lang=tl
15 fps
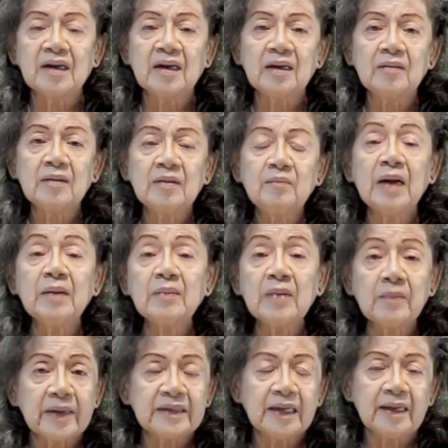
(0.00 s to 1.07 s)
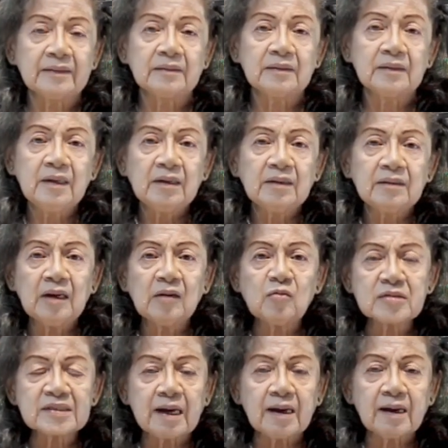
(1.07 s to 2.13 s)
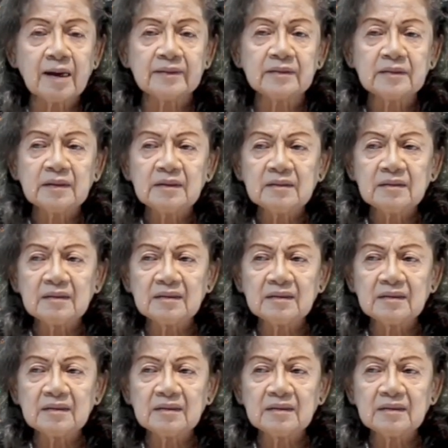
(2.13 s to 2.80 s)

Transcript: ang mga mamamayan na kung saan